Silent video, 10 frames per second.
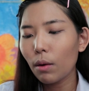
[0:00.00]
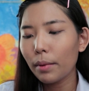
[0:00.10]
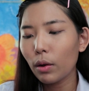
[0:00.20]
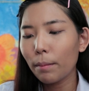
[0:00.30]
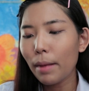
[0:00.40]
เรา
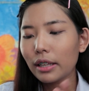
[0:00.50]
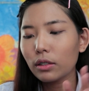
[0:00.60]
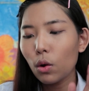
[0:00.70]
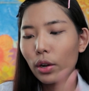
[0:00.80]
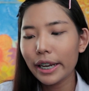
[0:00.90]
เป็นคนปาก
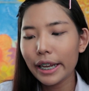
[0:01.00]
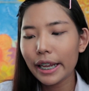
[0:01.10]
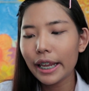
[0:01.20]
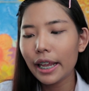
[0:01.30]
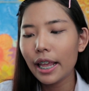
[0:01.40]
โทน
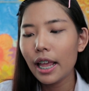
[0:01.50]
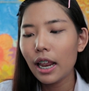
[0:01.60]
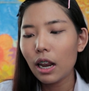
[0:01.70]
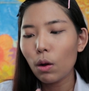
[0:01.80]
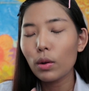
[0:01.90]
นี้
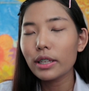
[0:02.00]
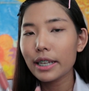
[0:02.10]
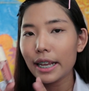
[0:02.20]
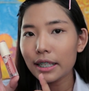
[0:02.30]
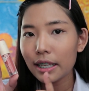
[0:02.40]
เราควรจะ
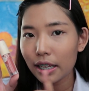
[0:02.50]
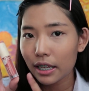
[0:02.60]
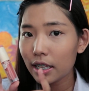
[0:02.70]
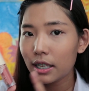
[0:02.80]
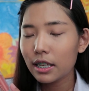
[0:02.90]
ใช้สี
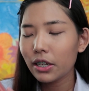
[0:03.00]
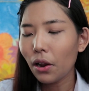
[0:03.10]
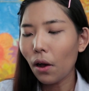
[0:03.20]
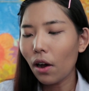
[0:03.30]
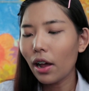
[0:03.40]
นี้จริงๆ
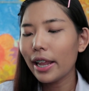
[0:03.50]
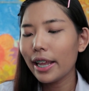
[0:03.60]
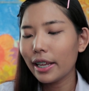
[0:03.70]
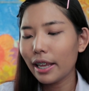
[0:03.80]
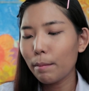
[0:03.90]
หรออะไร
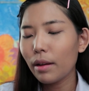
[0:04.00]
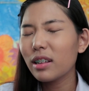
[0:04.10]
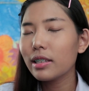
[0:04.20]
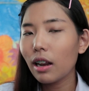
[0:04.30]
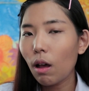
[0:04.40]
อย่างเงี้ยมัน
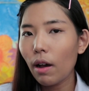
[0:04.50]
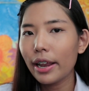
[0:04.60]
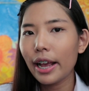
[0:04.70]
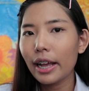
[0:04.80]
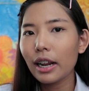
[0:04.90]
ก็จะลอย
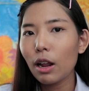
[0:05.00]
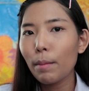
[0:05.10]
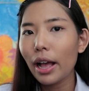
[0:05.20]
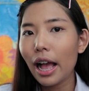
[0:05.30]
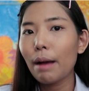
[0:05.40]
นะคะถ้าเรา
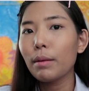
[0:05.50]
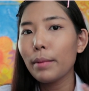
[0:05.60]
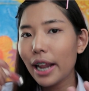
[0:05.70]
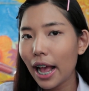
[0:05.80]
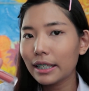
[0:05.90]
ปากค้ำแล้ว
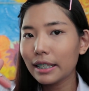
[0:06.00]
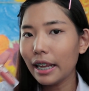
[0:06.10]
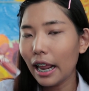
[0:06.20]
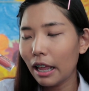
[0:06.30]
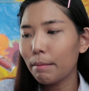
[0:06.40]
ไปทา
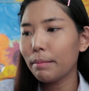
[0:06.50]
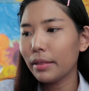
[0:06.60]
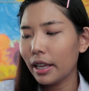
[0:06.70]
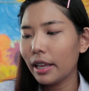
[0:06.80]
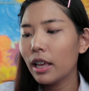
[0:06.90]
สีอะไรแบบ
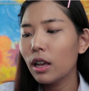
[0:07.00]
นี้